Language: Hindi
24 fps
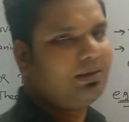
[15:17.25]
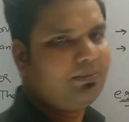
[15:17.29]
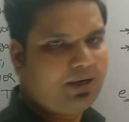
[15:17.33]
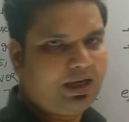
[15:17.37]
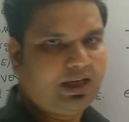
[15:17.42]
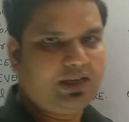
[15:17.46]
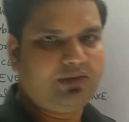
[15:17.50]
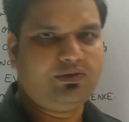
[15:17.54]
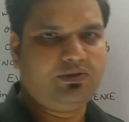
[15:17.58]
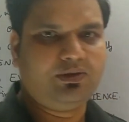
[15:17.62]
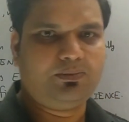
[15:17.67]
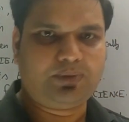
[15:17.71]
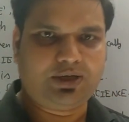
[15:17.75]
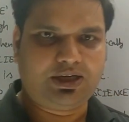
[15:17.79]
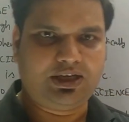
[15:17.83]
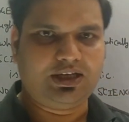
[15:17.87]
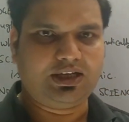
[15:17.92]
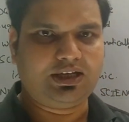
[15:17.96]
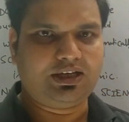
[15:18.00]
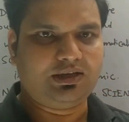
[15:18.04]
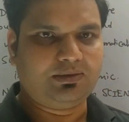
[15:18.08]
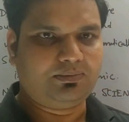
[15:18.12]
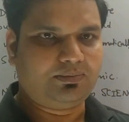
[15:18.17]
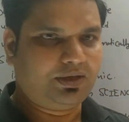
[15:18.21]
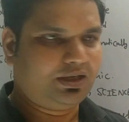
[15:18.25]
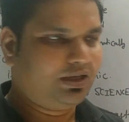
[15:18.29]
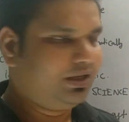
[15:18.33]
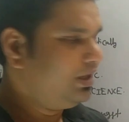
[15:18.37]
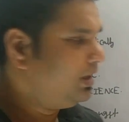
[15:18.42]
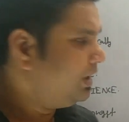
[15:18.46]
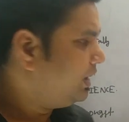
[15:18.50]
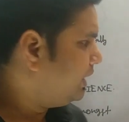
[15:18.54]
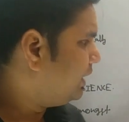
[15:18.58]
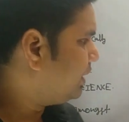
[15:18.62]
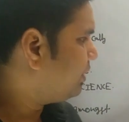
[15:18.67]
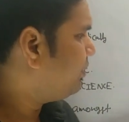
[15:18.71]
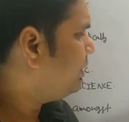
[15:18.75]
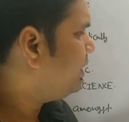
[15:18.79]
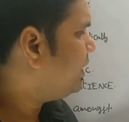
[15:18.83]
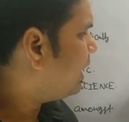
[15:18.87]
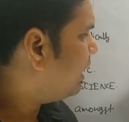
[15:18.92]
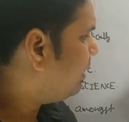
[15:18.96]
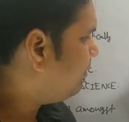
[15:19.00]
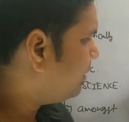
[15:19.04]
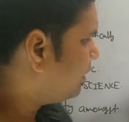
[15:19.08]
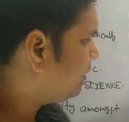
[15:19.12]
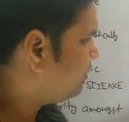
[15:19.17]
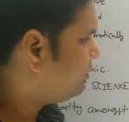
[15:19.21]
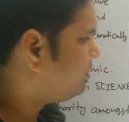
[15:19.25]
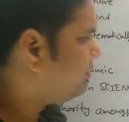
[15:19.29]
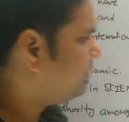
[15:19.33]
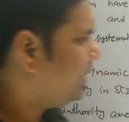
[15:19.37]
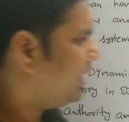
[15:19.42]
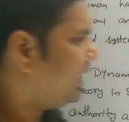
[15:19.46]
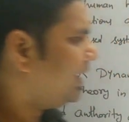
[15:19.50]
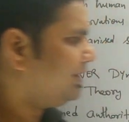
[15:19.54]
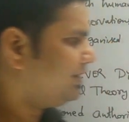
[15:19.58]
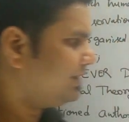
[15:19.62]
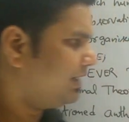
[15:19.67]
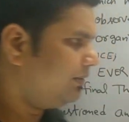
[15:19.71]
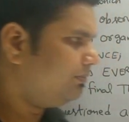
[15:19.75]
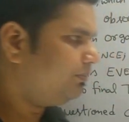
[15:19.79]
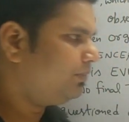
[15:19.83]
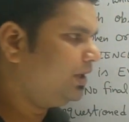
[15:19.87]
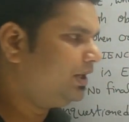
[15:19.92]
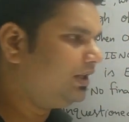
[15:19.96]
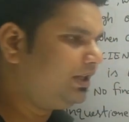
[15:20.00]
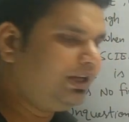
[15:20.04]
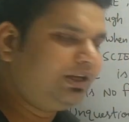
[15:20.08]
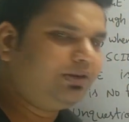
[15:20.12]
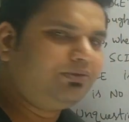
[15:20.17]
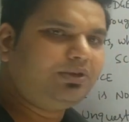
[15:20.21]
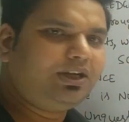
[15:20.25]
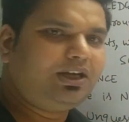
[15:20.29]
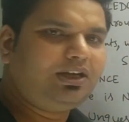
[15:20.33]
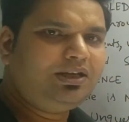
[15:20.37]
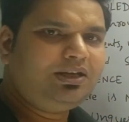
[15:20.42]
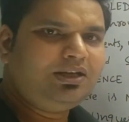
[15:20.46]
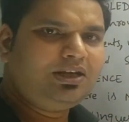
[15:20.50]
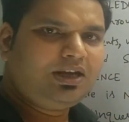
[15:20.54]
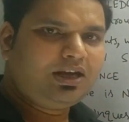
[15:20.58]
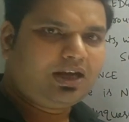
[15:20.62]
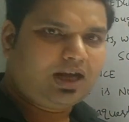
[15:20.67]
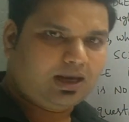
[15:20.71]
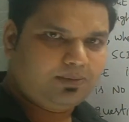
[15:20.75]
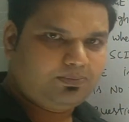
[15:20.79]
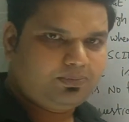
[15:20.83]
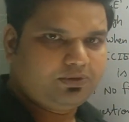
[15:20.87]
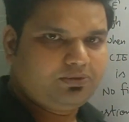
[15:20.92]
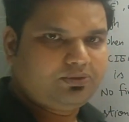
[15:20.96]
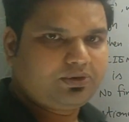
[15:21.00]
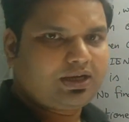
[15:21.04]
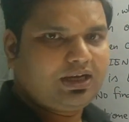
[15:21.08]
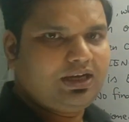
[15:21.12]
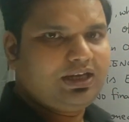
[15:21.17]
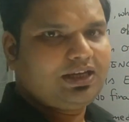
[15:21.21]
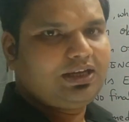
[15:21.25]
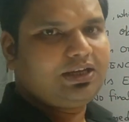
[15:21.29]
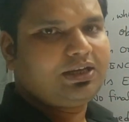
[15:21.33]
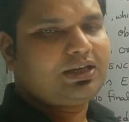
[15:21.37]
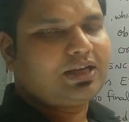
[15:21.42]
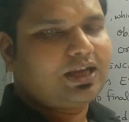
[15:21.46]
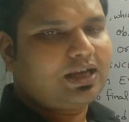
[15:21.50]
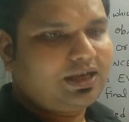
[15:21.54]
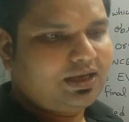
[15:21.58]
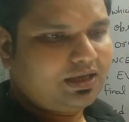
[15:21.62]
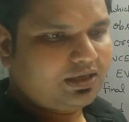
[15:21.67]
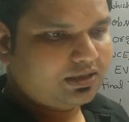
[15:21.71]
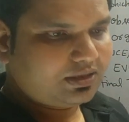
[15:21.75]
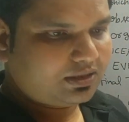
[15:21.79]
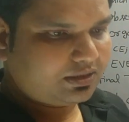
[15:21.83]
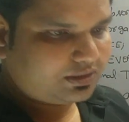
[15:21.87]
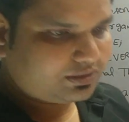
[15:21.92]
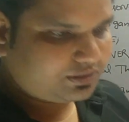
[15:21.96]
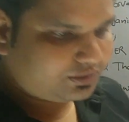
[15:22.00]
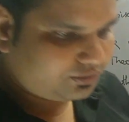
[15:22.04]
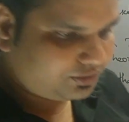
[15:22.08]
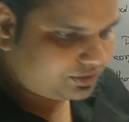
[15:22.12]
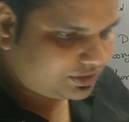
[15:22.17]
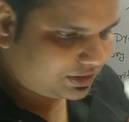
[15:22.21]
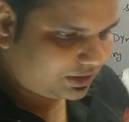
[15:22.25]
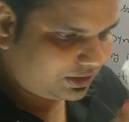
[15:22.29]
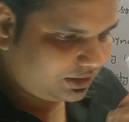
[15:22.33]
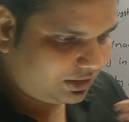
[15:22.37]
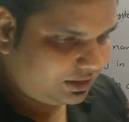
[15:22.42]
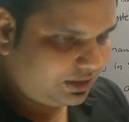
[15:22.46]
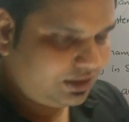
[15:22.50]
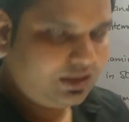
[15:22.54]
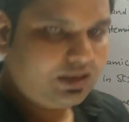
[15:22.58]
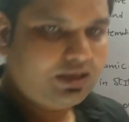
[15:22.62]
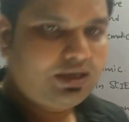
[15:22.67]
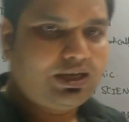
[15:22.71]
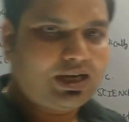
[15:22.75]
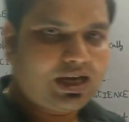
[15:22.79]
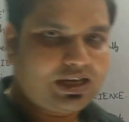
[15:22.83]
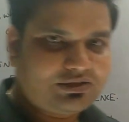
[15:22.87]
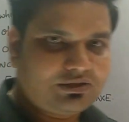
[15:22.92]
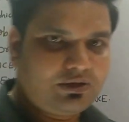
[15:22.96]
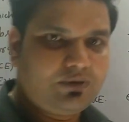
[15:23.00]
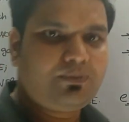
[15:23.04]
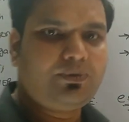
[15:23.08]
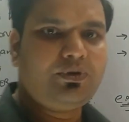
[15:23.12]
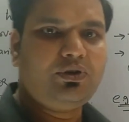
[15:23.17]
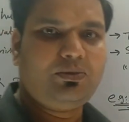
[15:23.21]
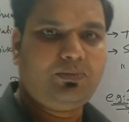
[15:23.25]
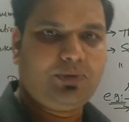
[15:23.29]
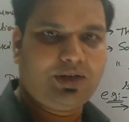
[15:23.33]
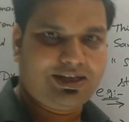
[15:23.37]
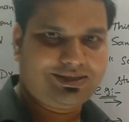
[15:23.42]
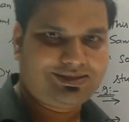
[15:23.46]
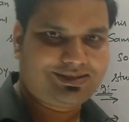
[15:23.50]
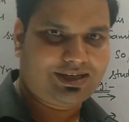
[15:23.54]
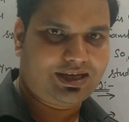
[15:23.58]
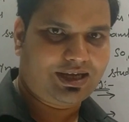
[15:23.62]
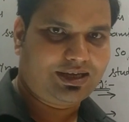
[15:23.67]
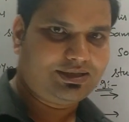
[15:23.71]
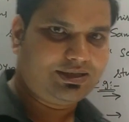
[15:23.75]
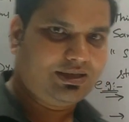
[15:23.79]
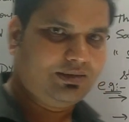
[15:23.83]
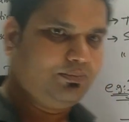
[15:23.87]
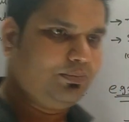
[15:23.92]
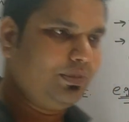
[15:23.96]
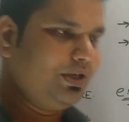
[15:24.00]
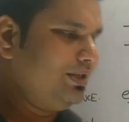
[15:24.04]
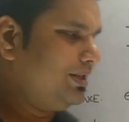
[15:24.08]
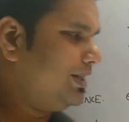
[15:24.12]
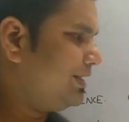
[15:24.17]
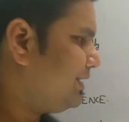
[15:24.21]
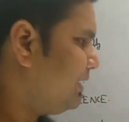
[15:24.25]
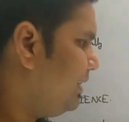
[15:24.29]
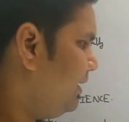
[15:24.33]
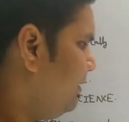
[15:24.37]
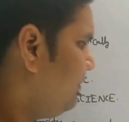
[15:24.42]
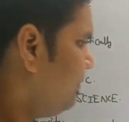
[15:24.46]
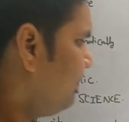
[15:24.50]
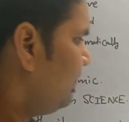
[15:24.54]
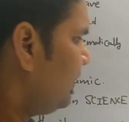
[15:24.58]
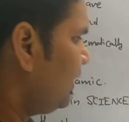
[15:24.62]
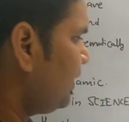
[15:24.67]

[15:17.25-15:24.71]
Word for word: के बारे में पढ़ेंगे अपना देखो यहाँ पर कुछ मैंने एग्जाम्पल दिए हुए हैं आप लोगों के लिए कुछ नेचुरल फिनोमिनास का एग्जाम्पल जैसे